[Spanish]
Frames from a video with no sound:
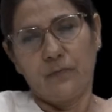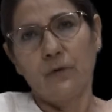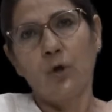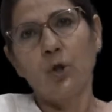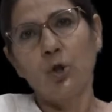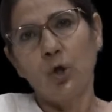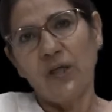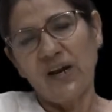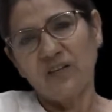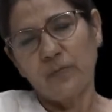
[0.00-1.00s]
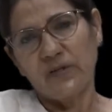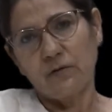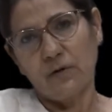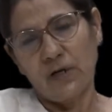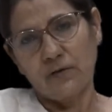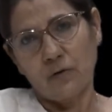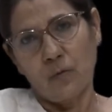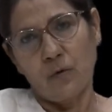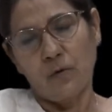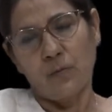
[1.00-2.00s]
no todas las personas
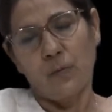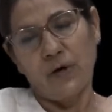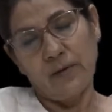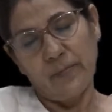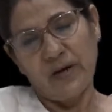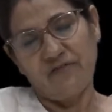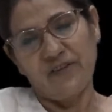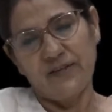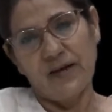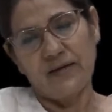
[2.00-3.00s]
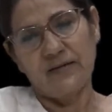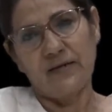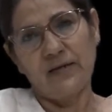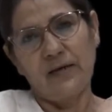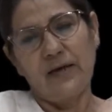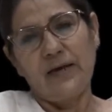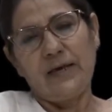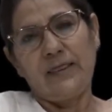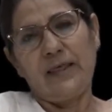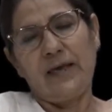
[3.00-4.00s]
como pueden beneficiarse
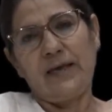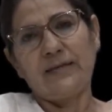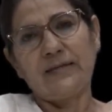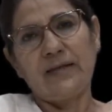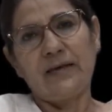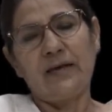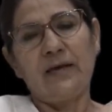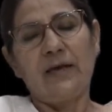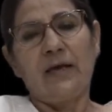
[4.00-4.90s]
de, este,